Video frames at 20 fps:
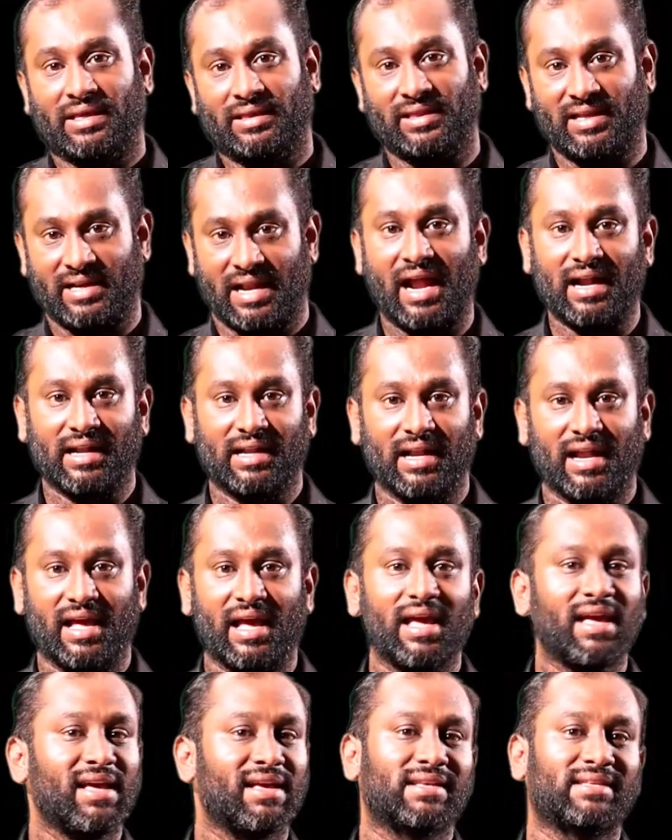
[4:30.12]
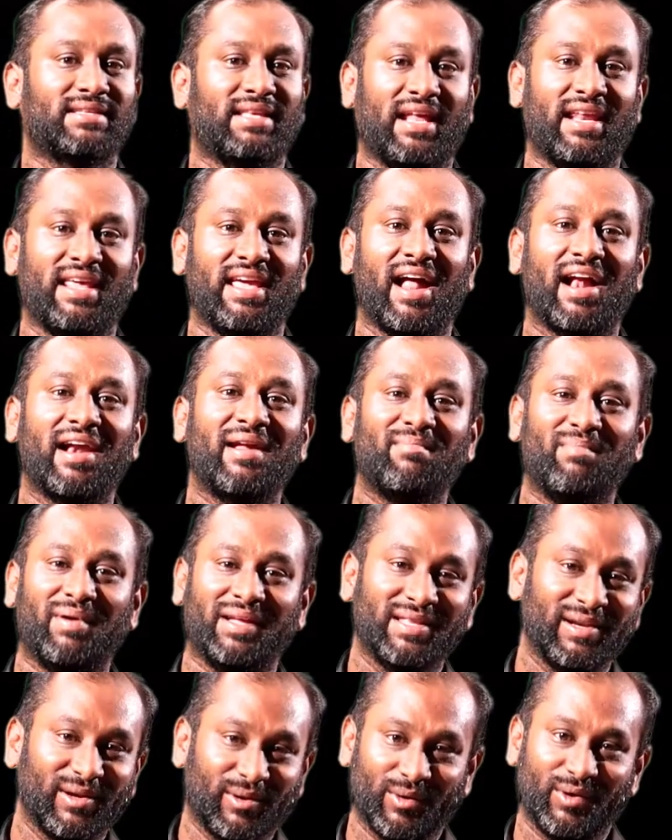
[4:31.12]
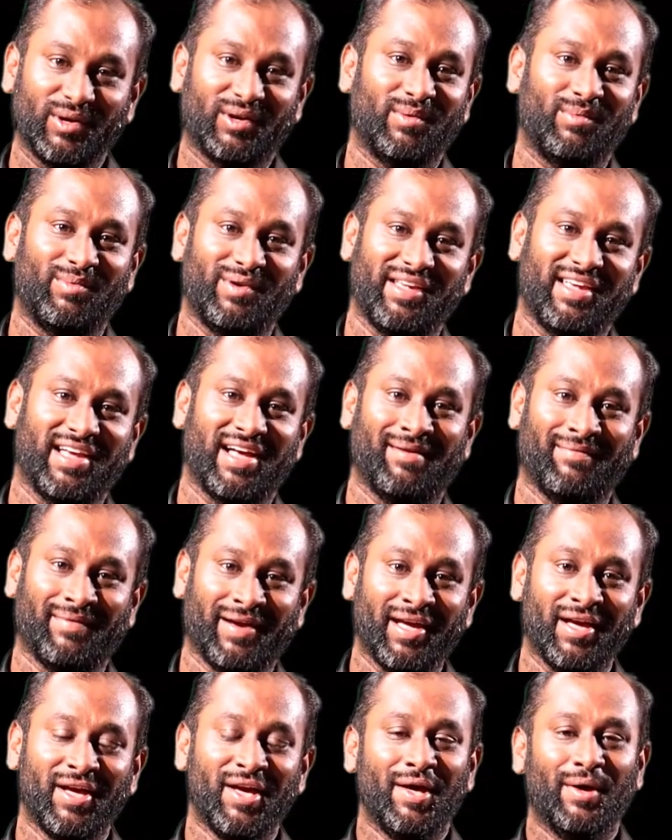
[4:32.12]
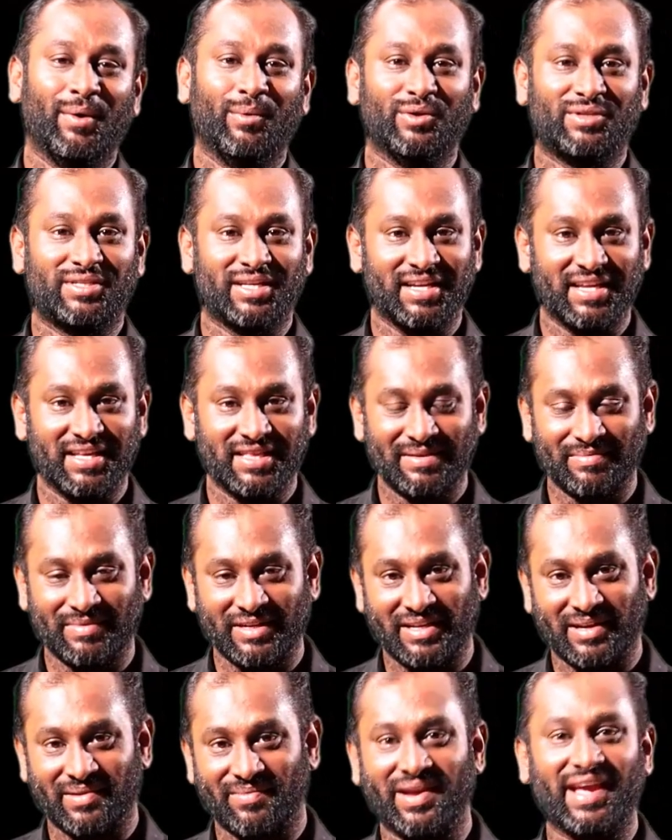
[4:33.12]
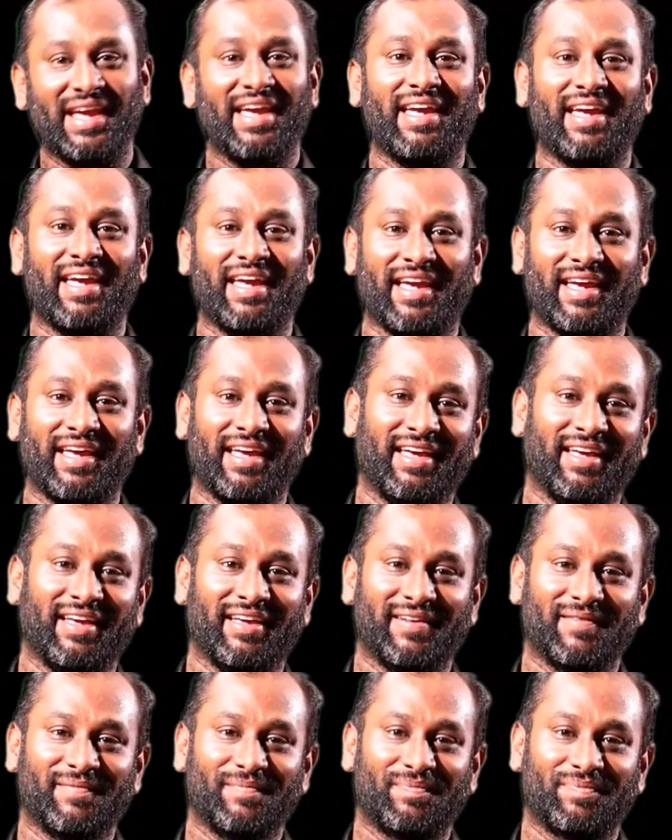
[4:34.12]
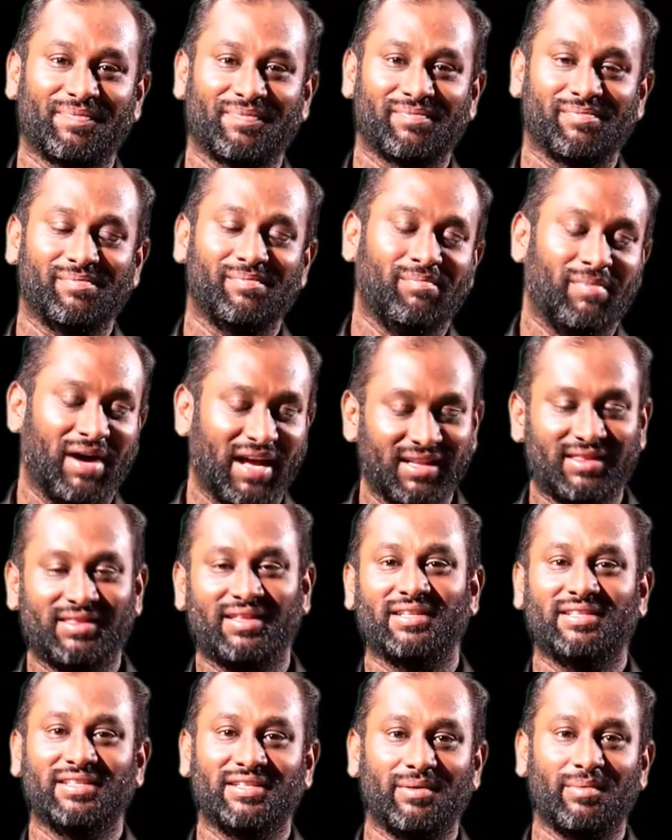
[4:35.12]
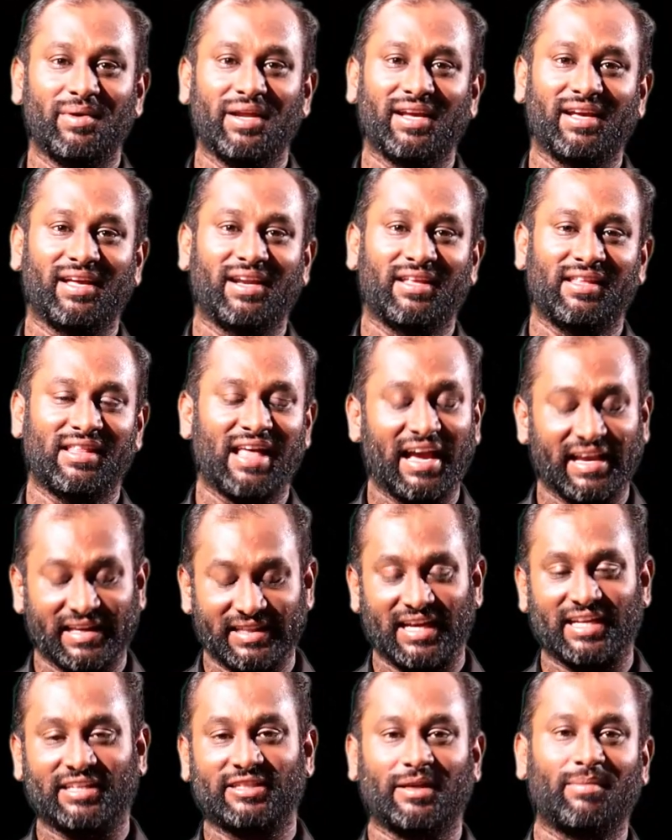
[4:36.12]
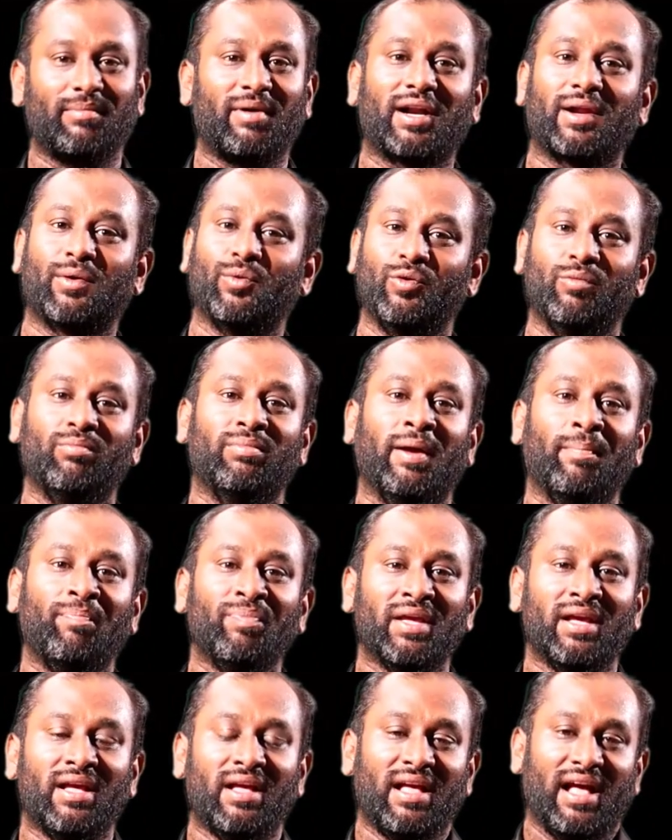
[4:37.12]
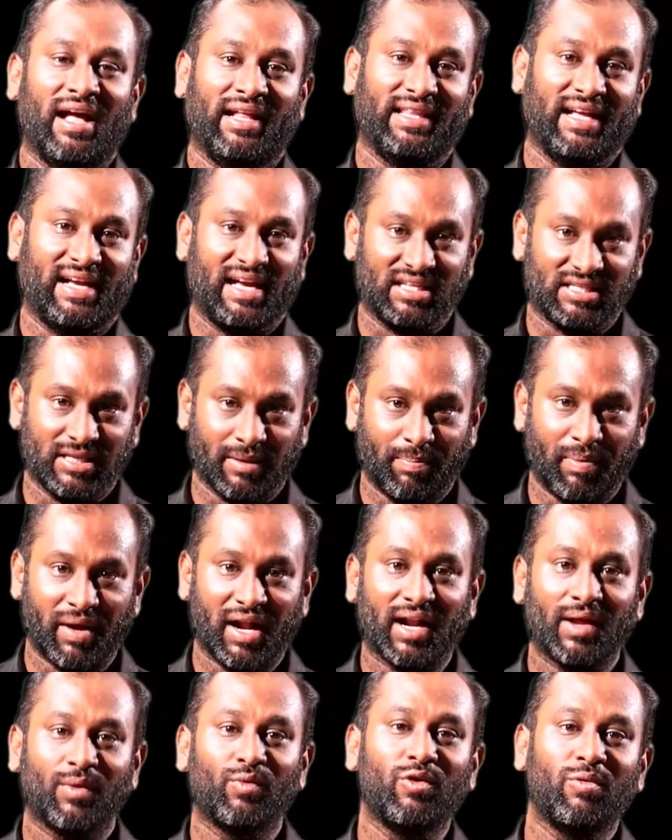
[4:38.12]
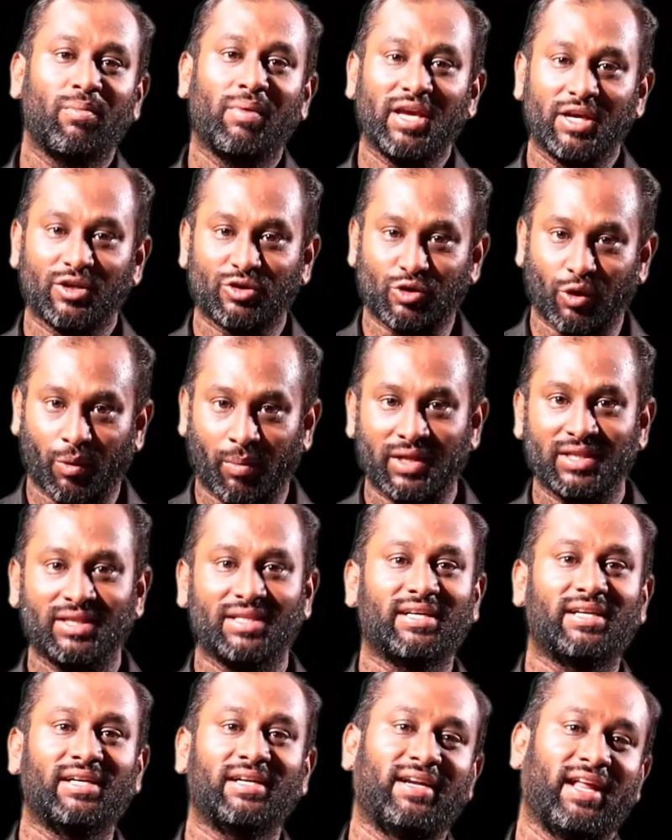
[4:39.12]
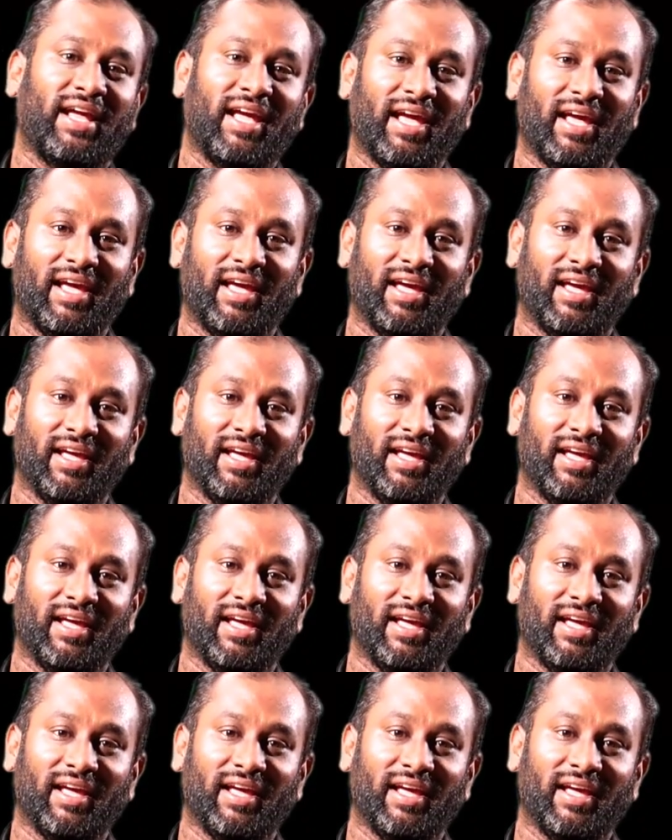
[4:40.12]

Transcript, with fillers: இந்த நாட்டில் சரியான பதில் கொடுக்க முடியாமல் உச்சநீதிமன்றமே மறுத்தது அப்படிங்கிறது தான் யதார்த்தமான உண்மை அந்த கசப்பான உண்மையை சுமந்துக்கிட்டே